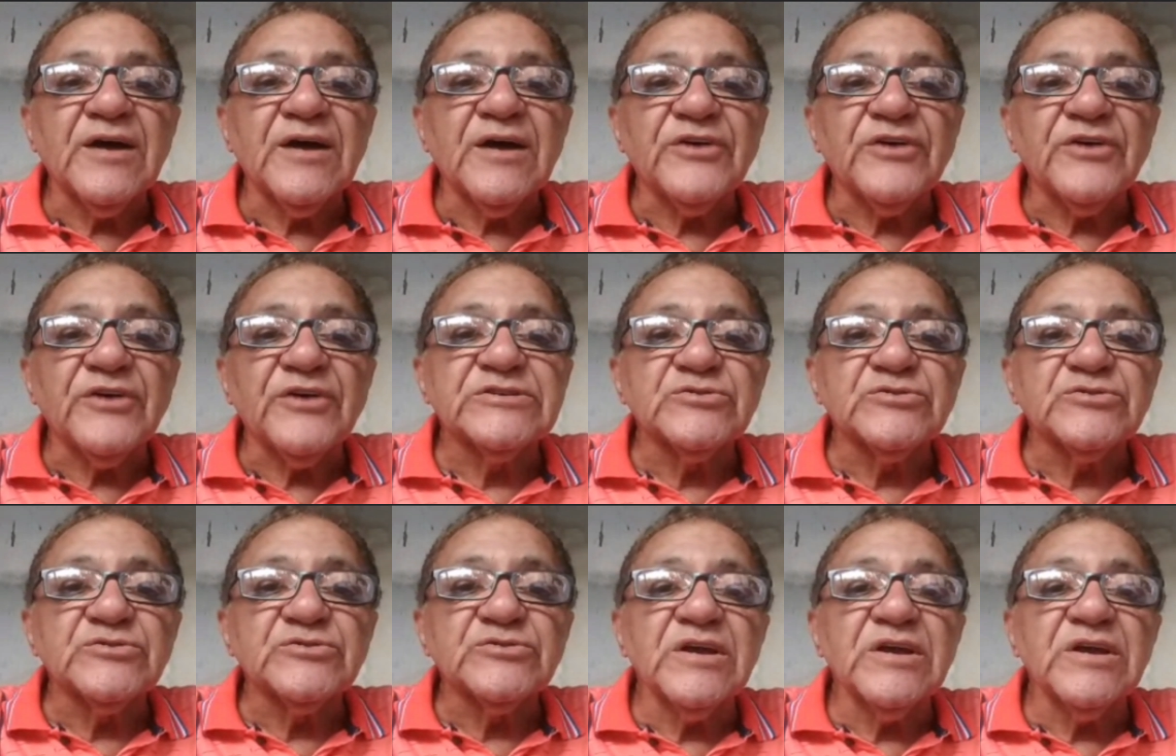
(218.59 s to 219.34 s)
fazer
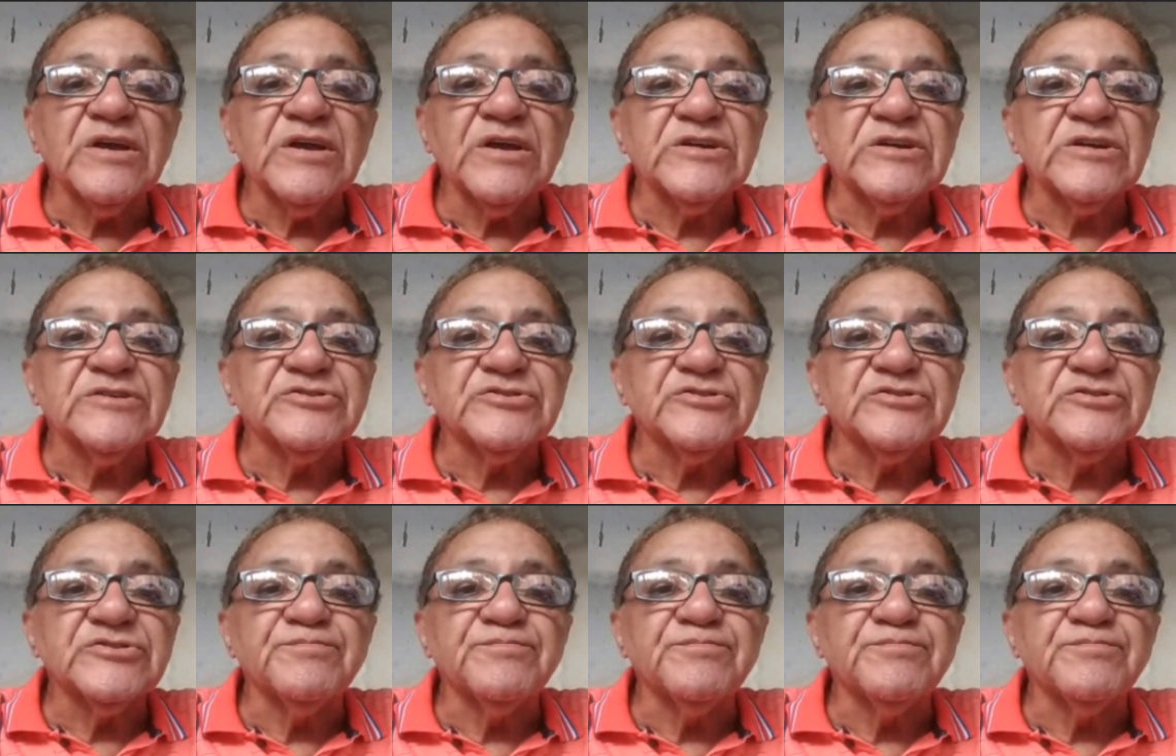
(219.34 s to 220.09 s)
com que a
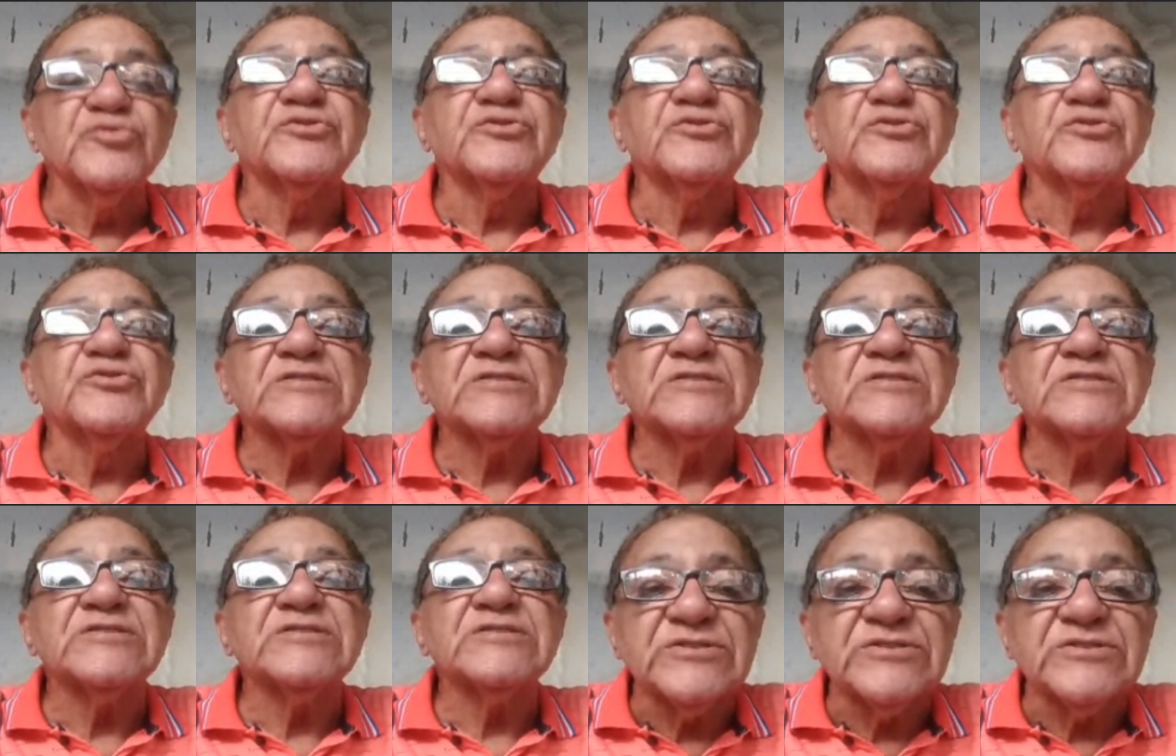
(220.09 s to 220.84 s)
gente
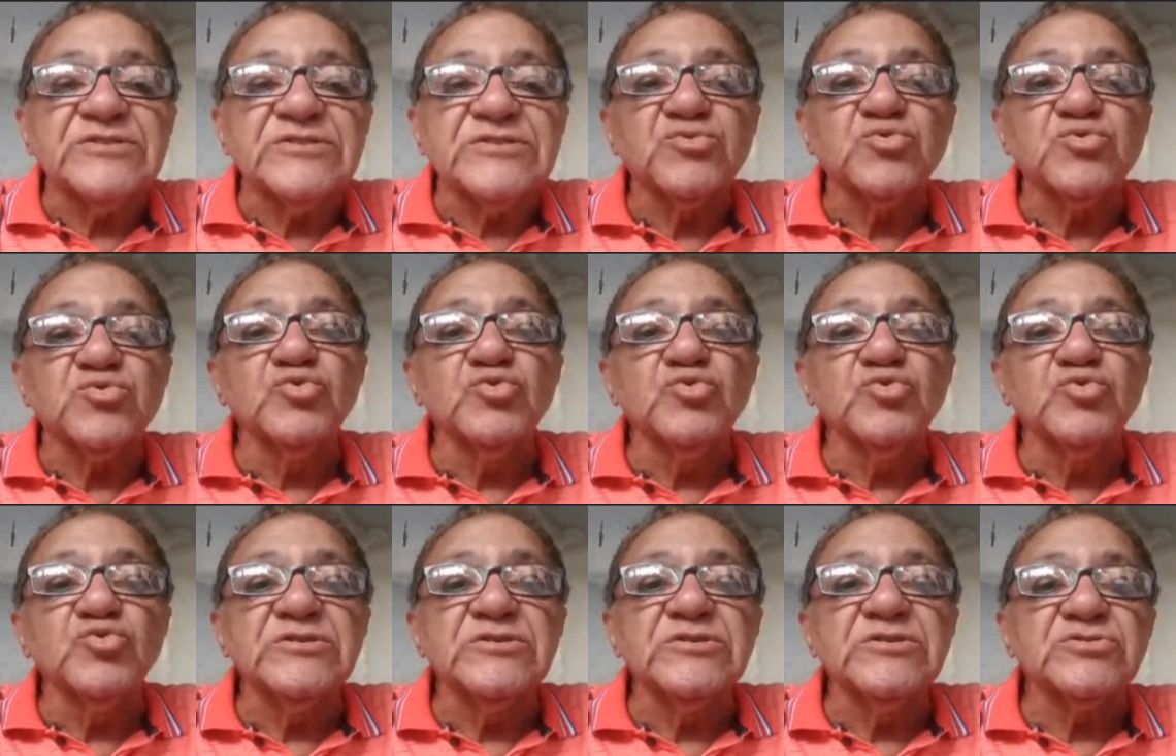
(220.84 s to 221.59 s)
pudesse fazer
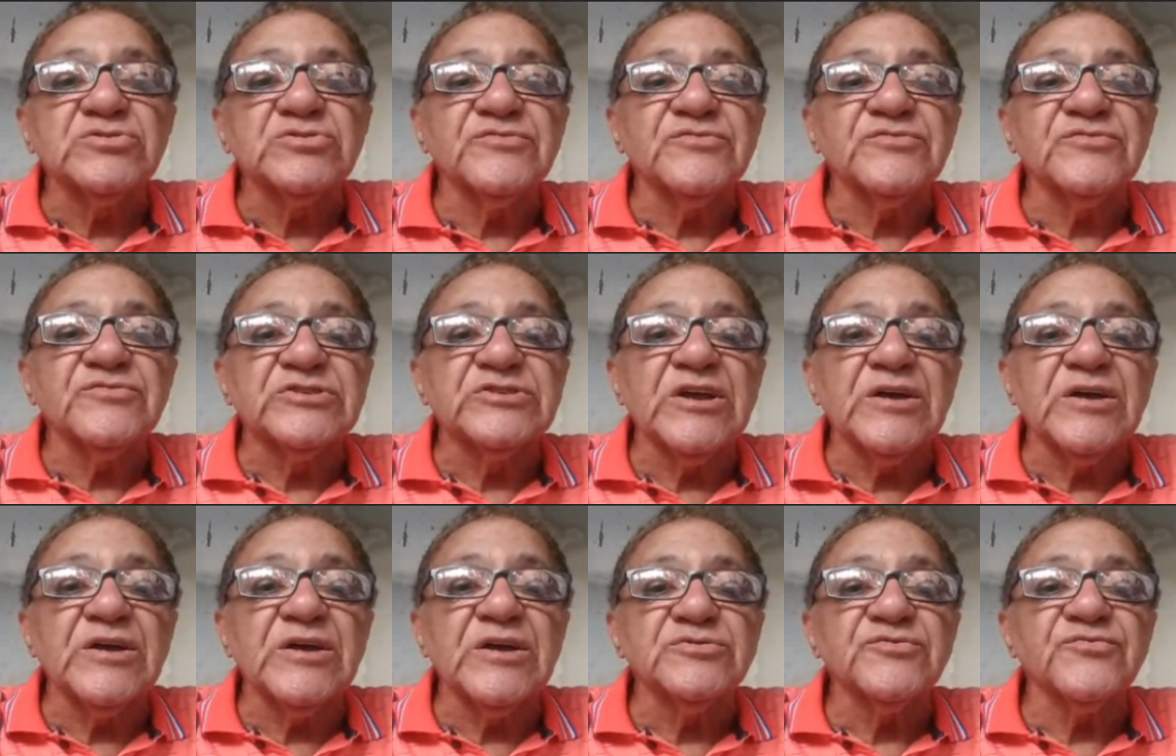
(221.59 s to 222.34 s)
tudo isso que
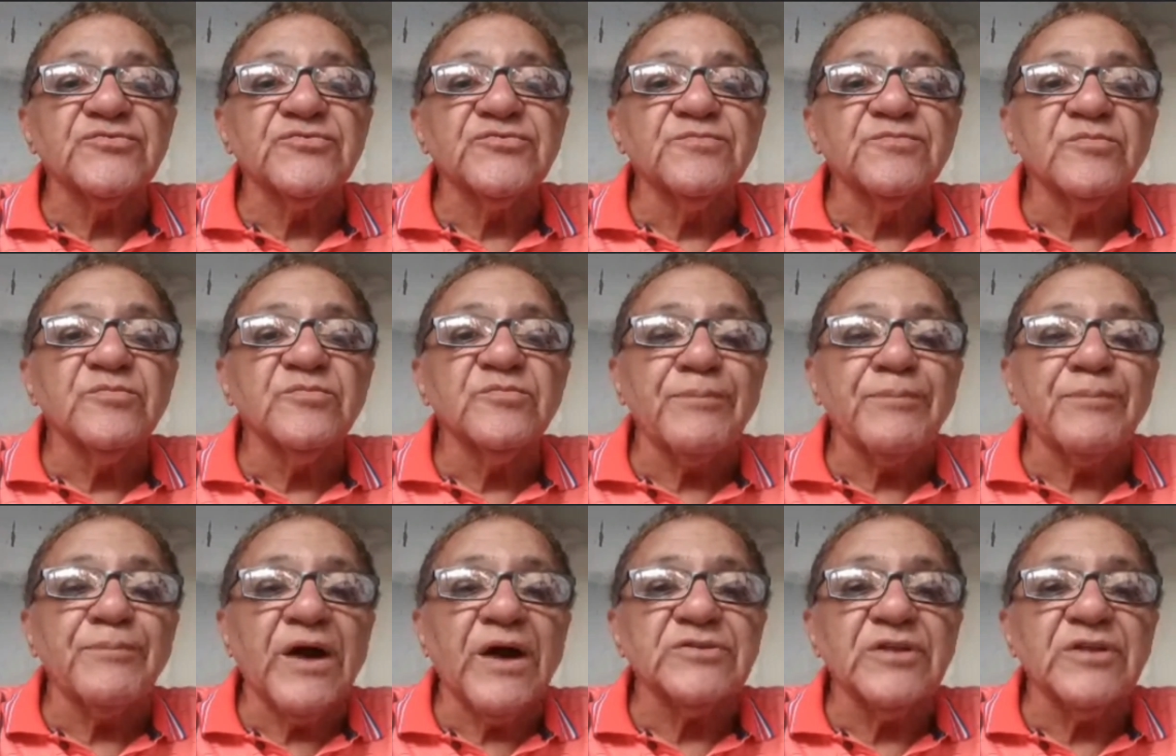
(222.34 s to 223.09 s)
fizemos, uma
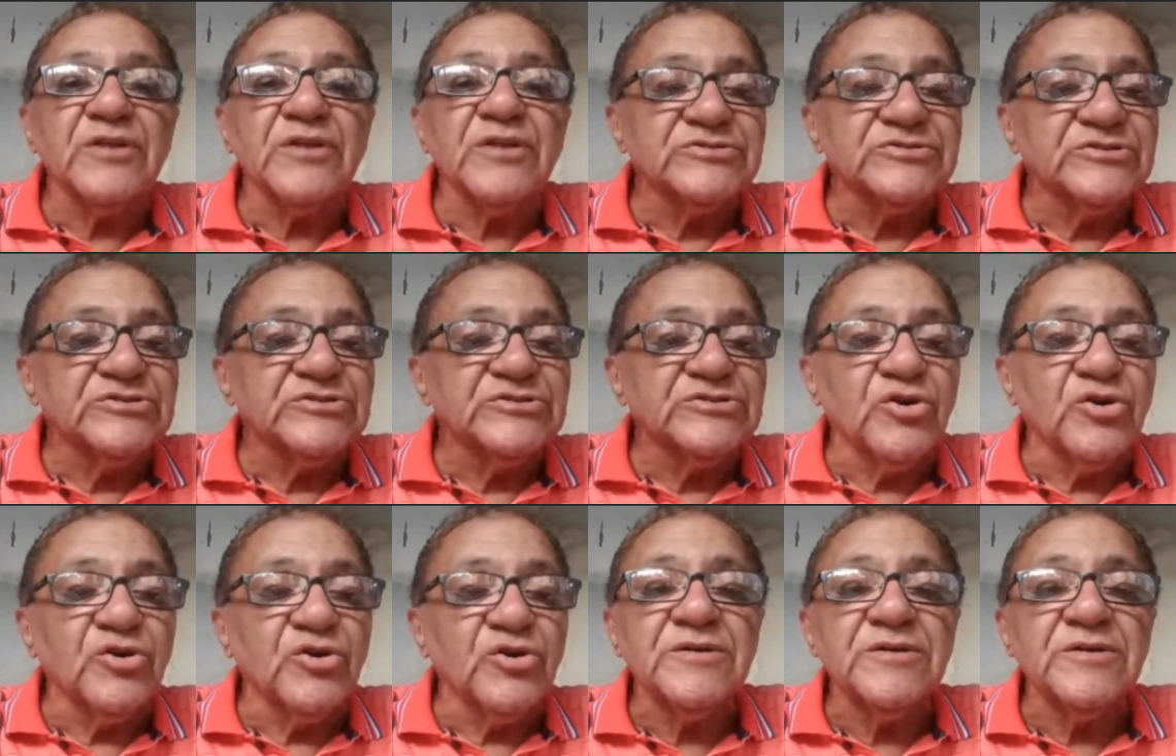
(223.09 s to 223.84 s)
parte da nossa
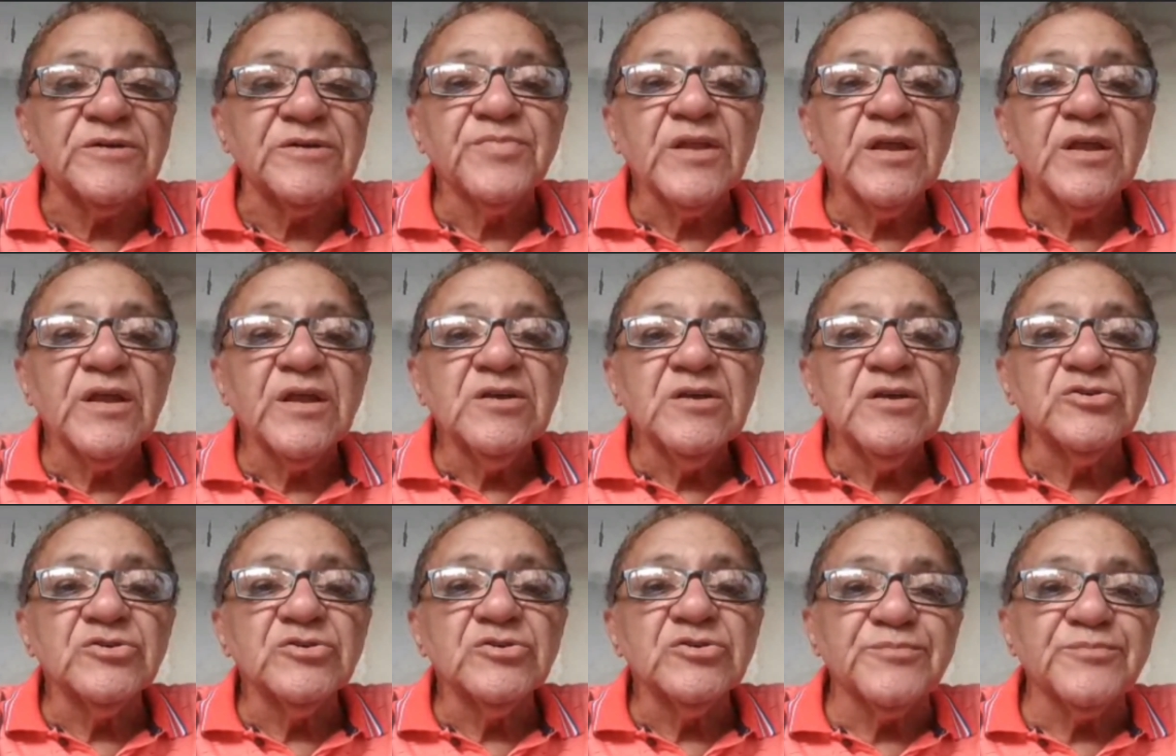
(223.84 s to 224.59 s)
história.
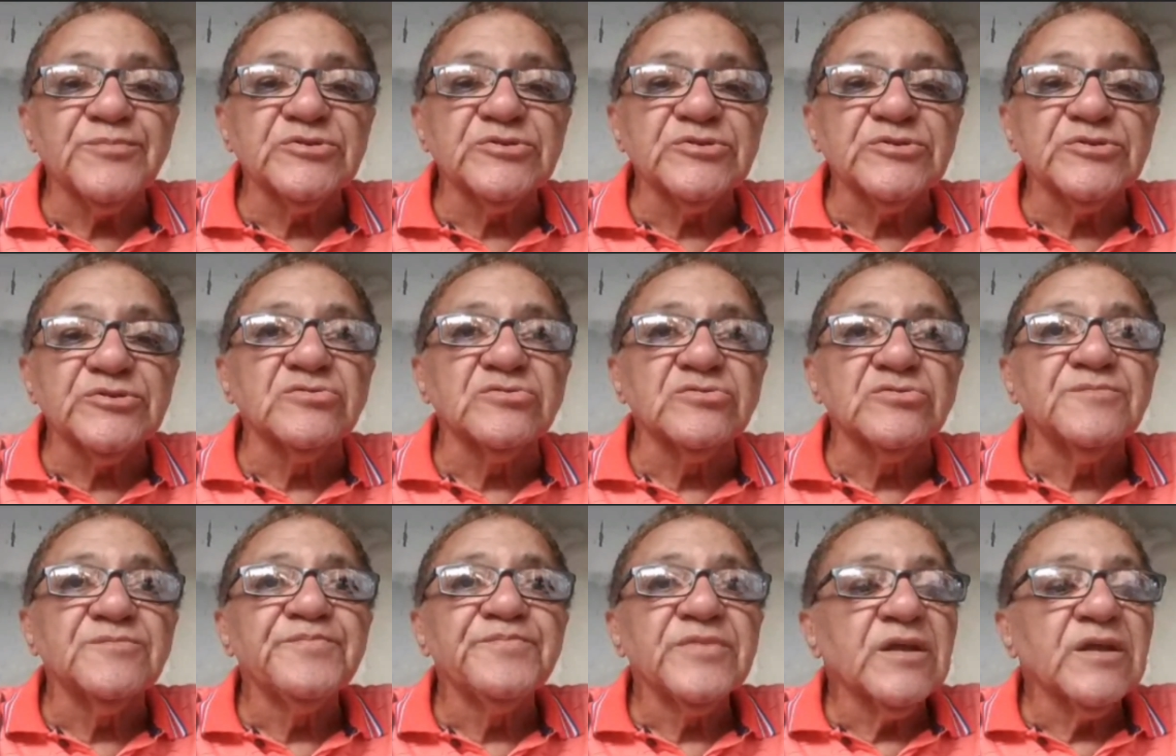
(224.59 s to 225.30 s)
Eu sempre digo,